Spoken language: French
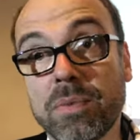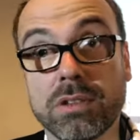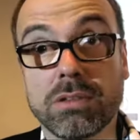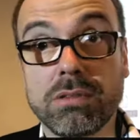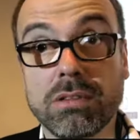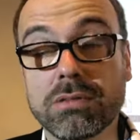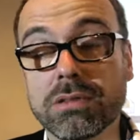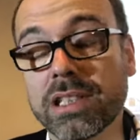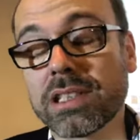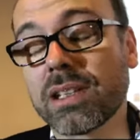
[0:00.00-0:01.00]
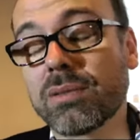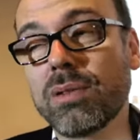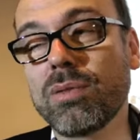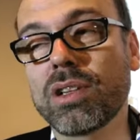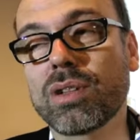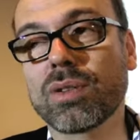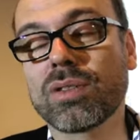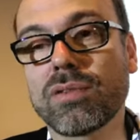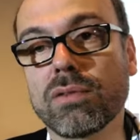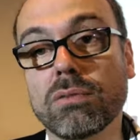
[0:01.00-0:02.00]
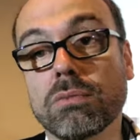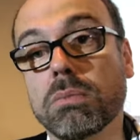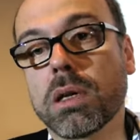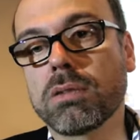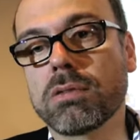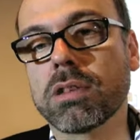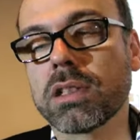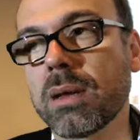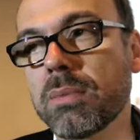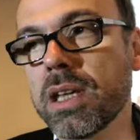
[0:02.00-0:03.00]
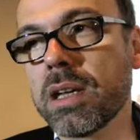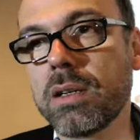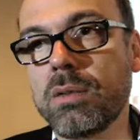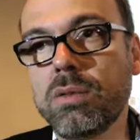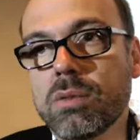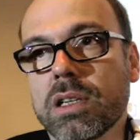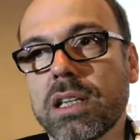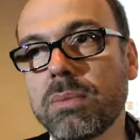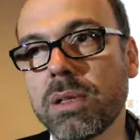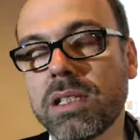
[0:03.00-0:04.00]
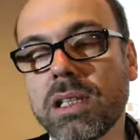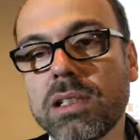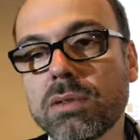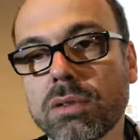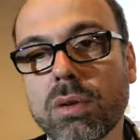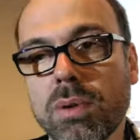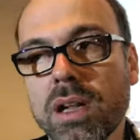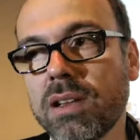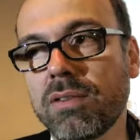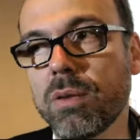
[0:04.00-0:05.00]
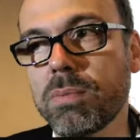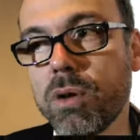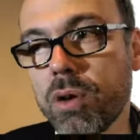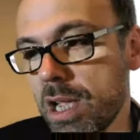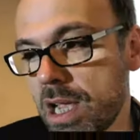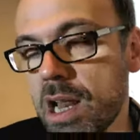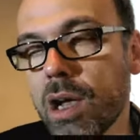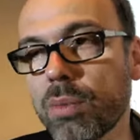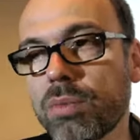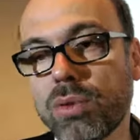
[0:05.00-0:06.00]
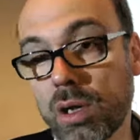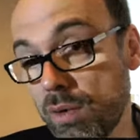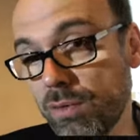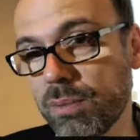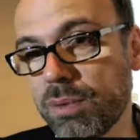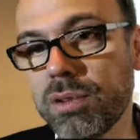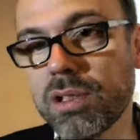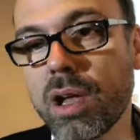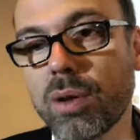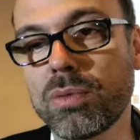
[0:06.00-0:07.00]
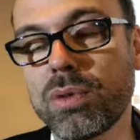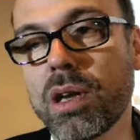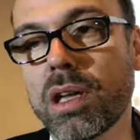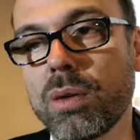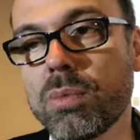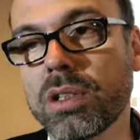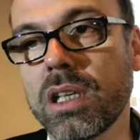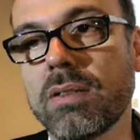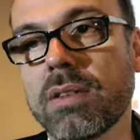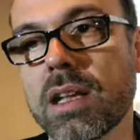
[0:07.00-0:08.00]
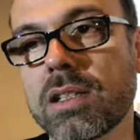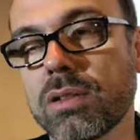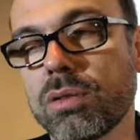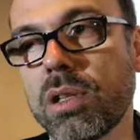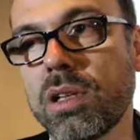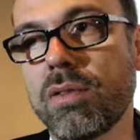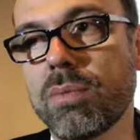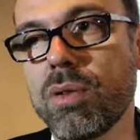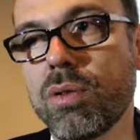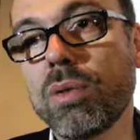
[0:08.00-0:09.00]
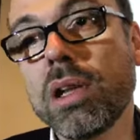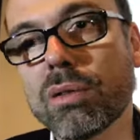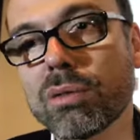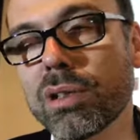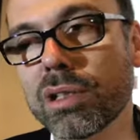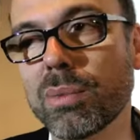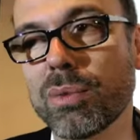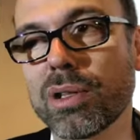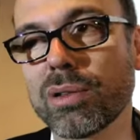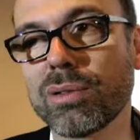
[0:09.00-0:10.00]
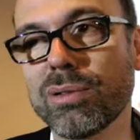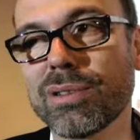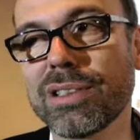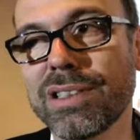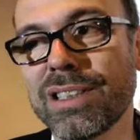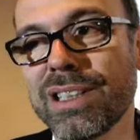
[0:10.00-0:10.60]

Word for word: surtout dans le contexte actuel où les choses vont pas toujours très bien. Nous, on a des métiers qui sont en plein développement et la rupture. Et une fois de plus, la rupture réglementaire va accentuer le développement. Oui, donc on est un peu attendu. Oui. Hein.